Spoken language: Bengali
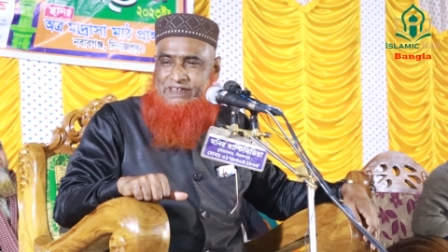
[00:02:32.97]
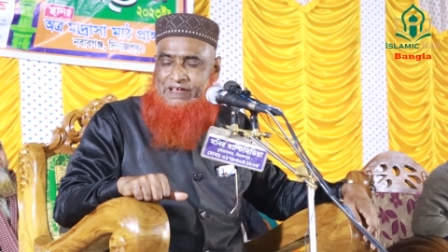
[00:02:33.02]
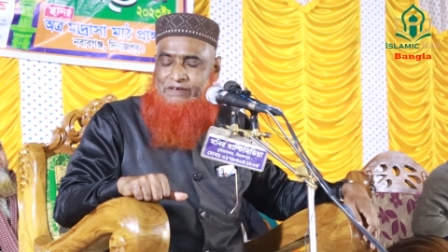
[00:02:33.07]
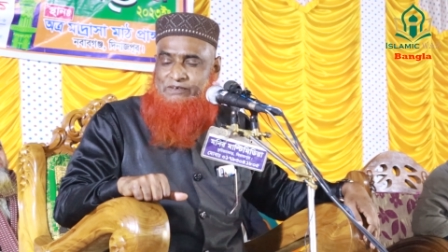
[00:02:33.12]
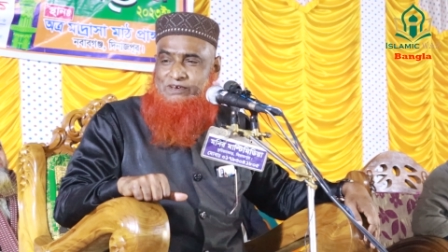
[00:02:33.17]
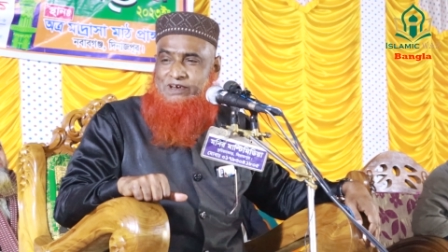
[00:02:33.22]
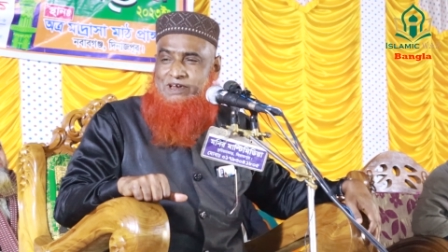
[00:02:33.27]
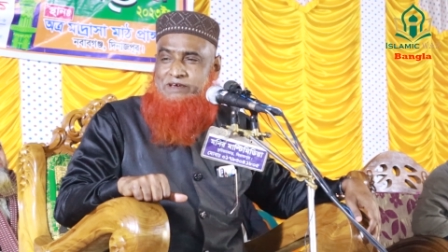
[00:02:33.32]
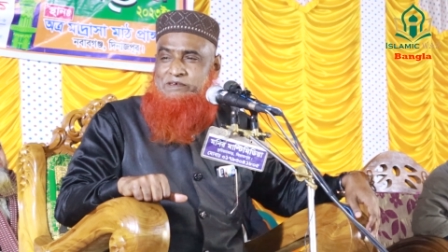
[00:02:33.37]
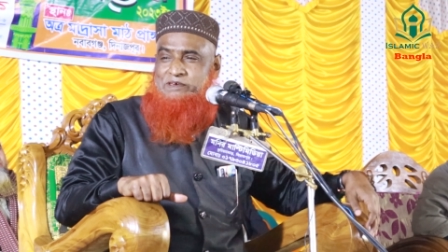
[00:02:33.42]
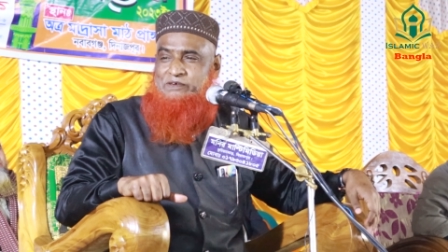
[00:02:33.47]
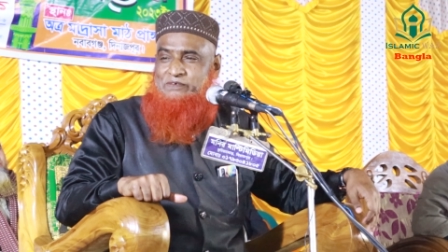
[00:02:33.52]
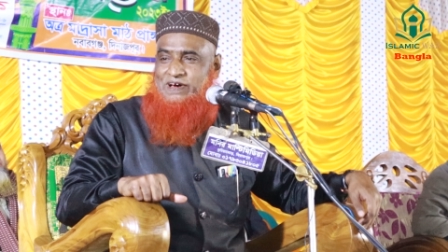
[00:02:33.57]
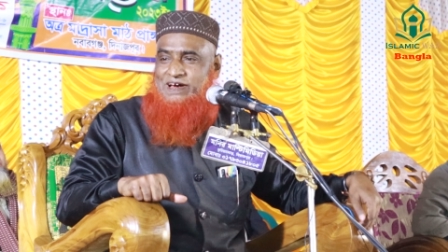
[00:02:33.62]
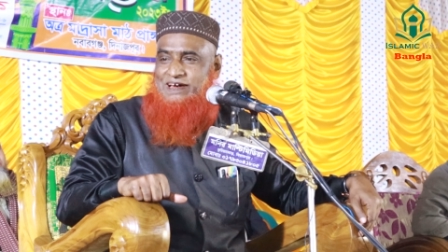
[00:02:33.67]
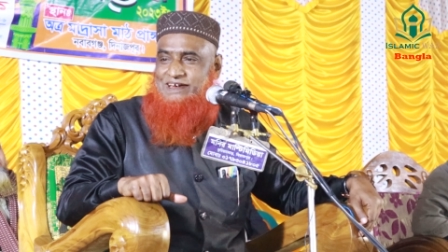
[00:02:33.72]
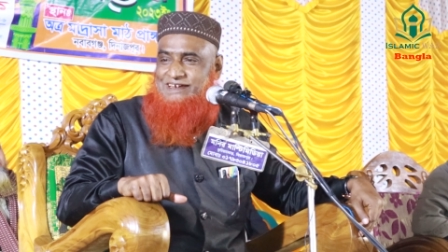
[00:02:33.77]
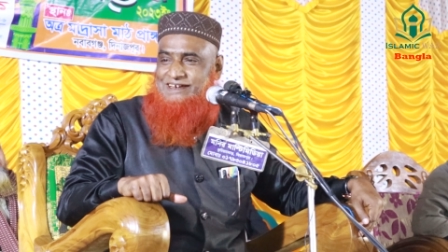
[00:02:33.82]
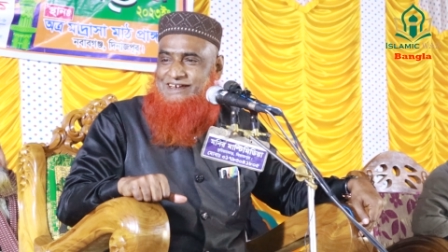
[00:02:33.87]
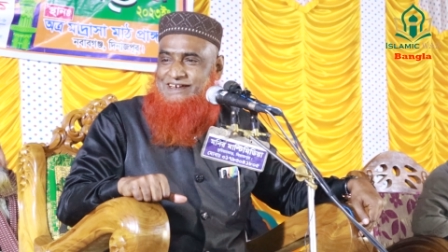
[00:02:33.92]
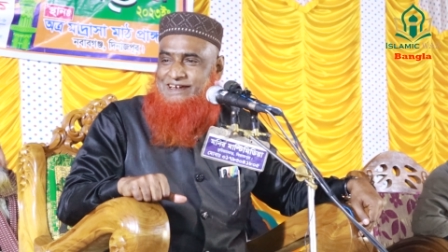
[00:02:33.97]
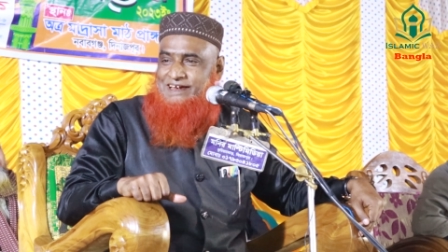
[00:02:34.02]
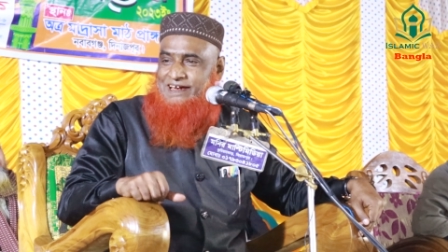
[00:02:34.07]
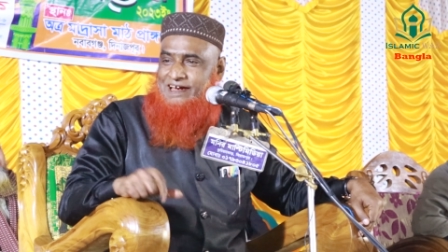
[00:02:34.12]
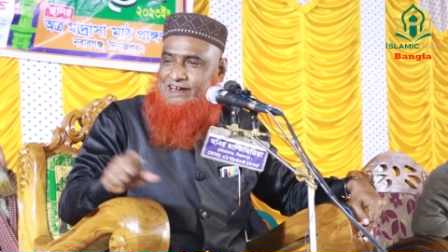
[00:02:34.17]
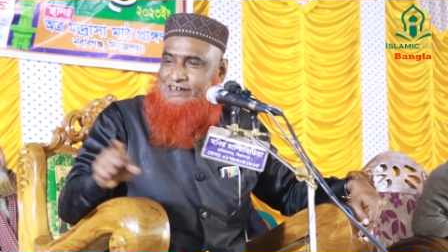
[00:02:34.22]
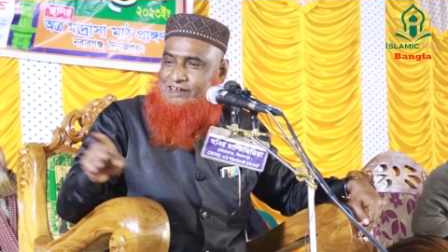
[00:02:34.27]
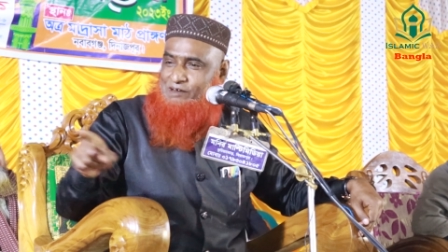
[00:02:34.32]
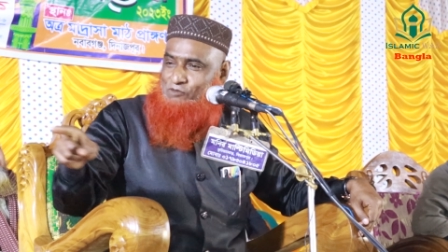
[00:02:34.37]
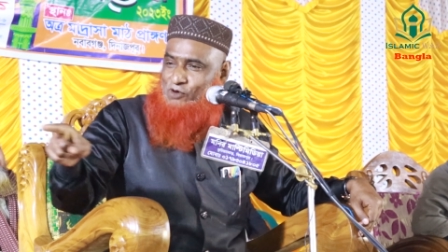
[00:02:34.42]
আমি বললাম কি ভাই
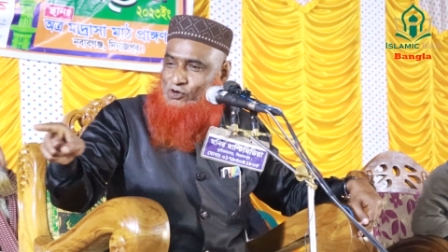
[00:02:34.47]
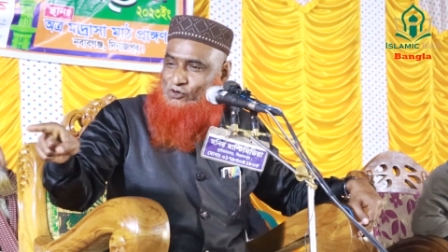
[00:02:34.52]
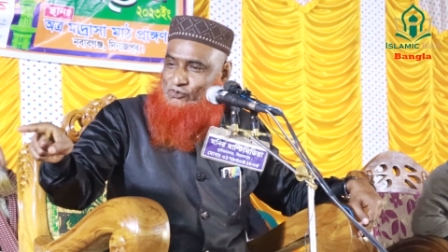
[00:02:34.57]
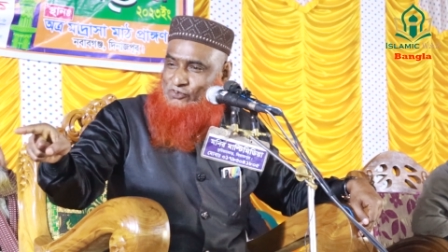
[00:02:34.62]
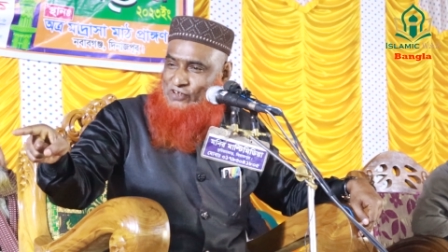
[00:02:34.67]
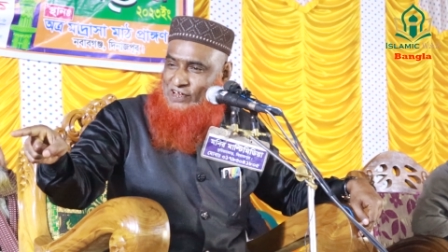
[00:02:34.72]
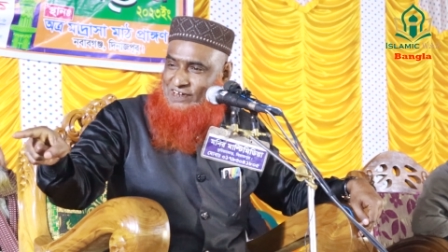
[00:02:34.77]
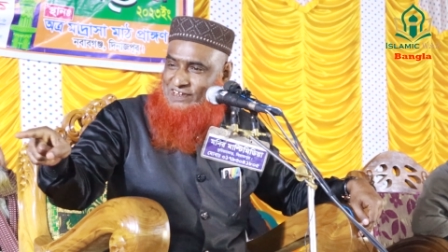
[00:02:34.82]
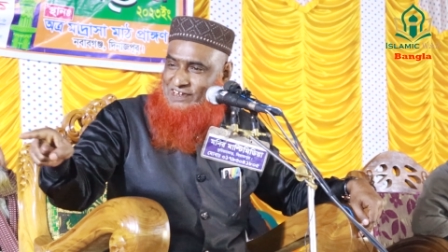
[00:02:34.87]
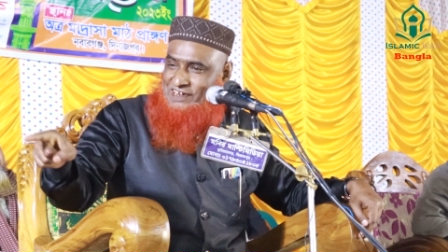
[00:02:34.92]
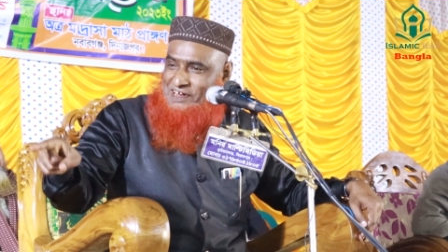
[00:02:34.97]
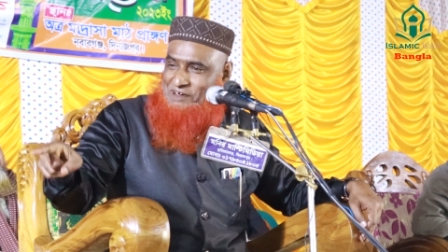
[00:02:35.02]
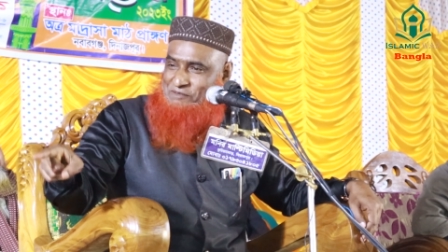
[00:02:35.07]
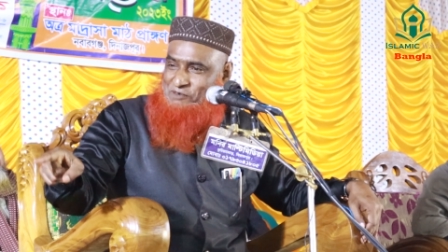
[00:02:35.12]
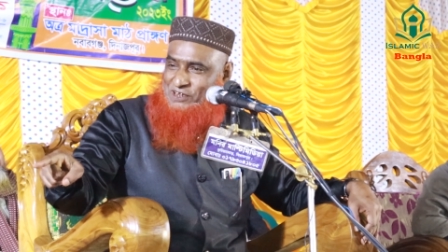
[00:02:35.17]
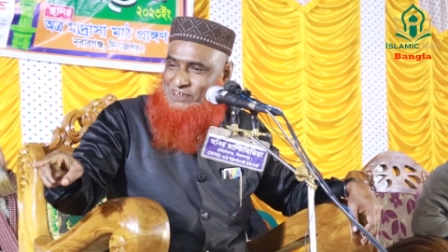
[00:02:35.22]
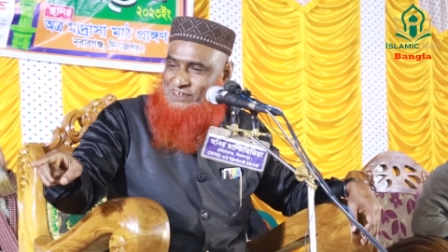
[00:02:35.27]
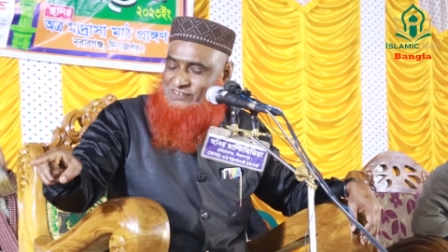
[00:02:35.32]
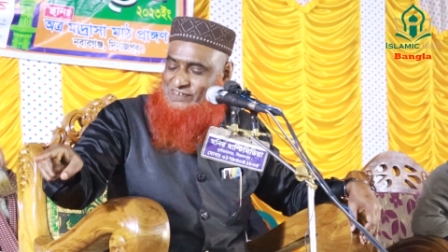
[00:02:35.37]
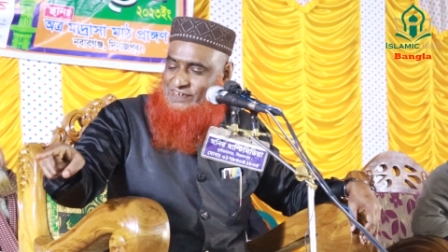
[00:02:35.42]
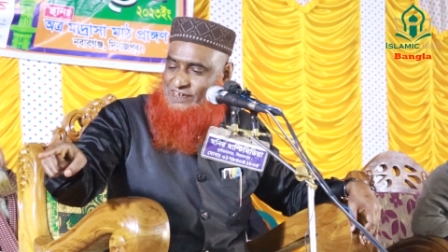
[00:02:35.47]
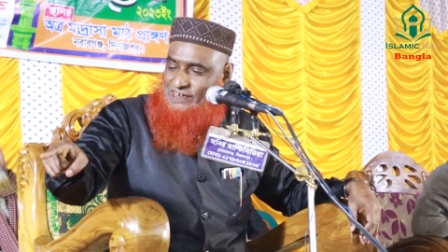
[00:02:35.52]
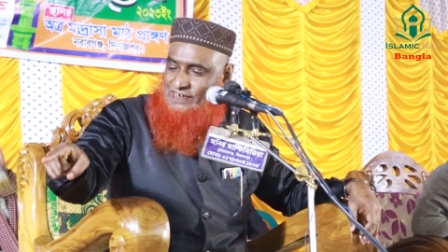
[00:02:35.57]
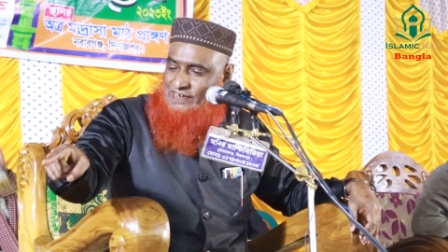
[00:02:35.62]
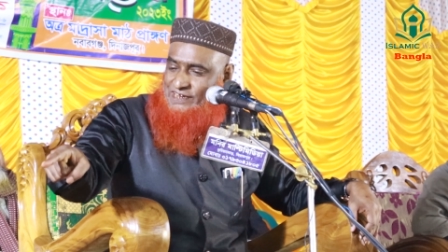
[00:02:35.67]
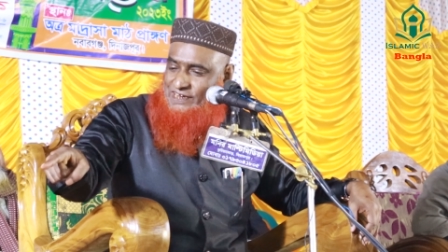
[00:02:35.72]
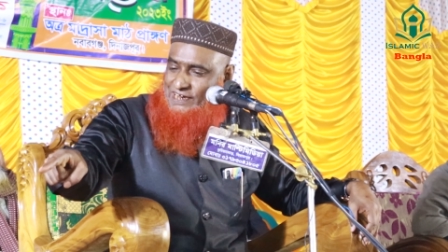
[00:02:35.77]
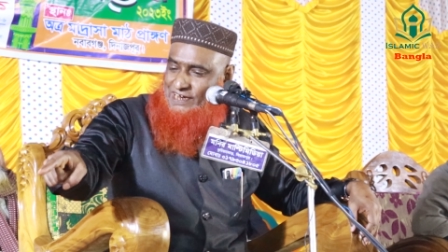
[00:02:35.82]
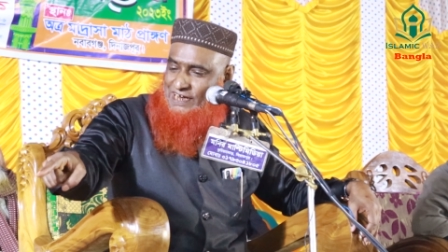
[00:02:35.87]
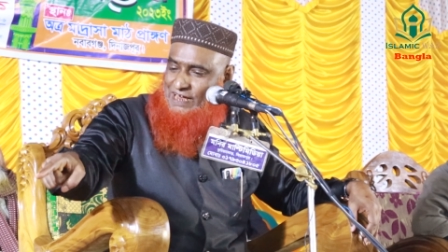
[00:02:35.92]
একটা মোটর সাইকেল দেখায় বলতেছে
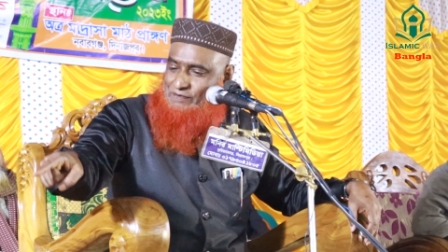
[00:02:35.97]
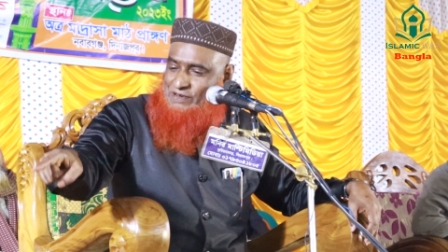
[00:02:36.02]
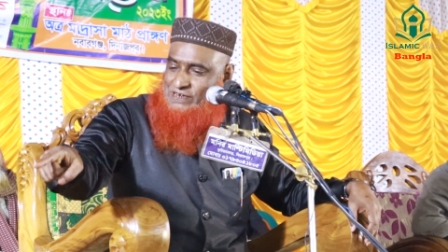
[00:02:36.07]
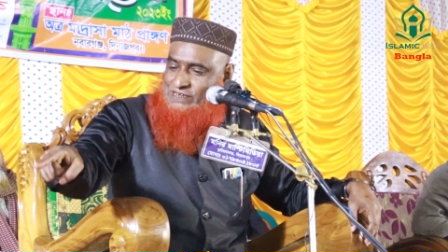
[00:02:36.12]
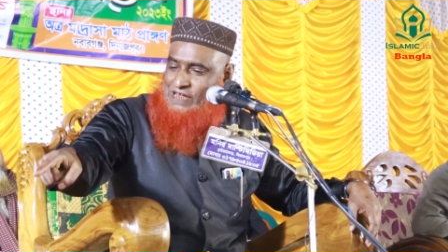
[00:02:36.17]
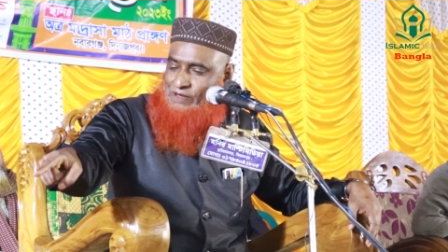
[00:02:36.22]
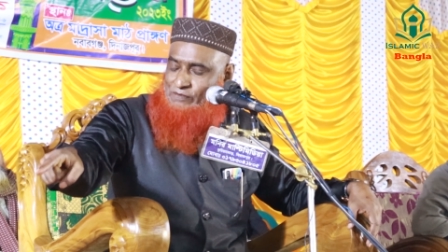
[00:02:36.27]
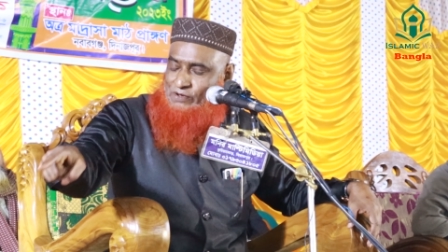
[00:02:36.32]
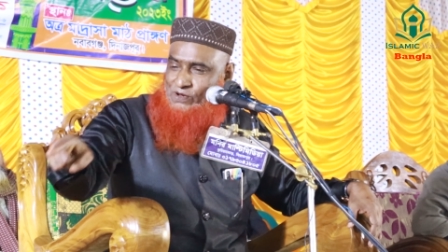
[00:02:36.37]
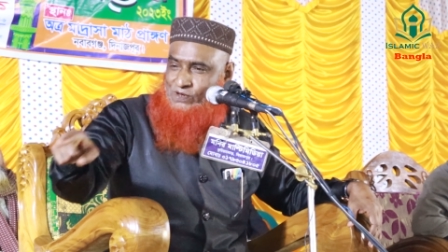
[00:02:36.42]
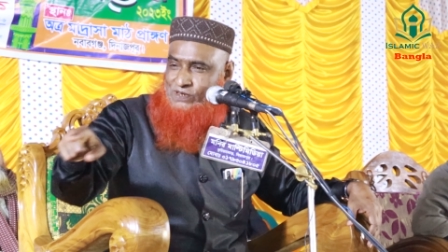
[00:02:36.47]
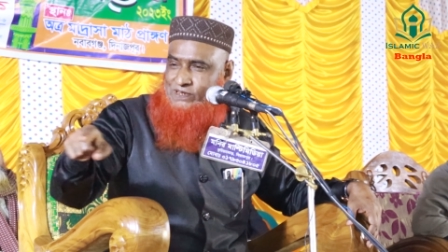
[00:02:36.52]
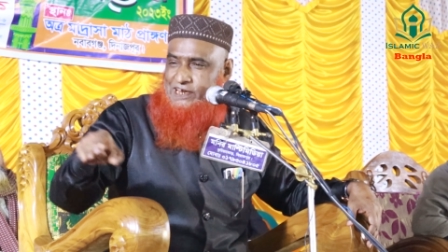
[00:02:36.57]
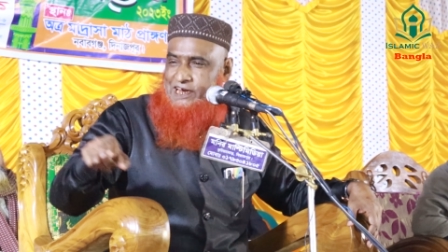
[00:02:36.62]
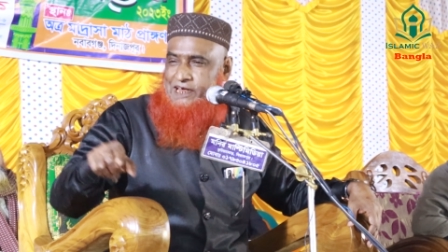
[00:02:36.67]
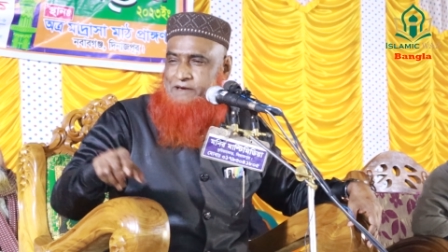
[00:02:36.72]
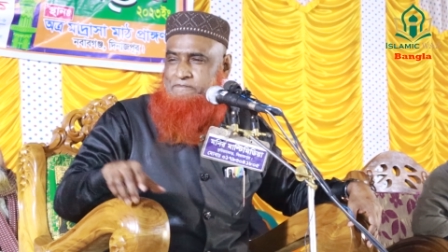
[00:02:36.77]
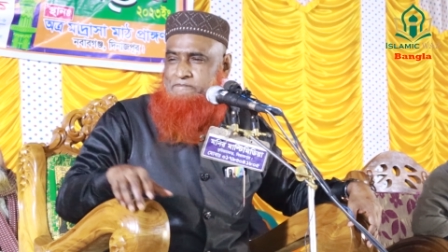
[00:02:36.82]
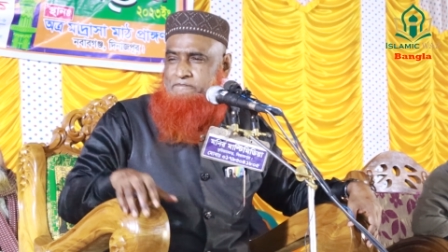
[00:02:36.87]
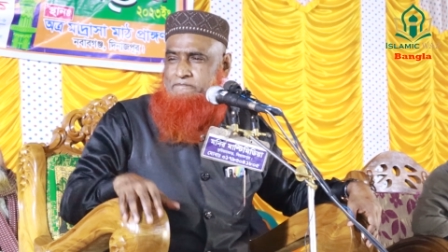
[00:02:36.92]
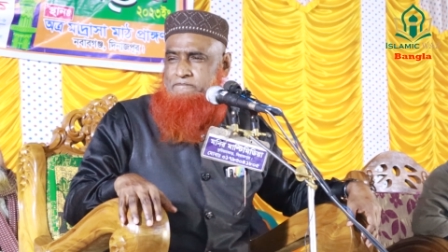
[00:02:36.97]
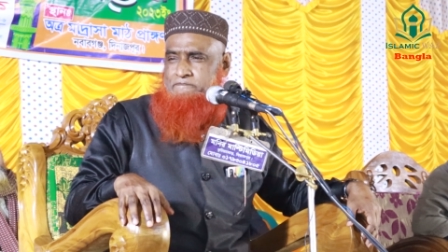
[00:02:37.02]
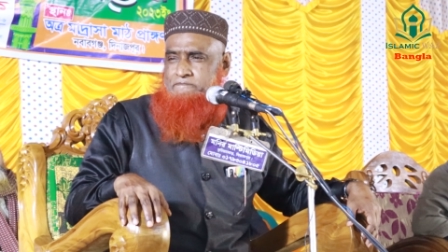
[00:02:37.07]
এটা আমার জামাক দিলাম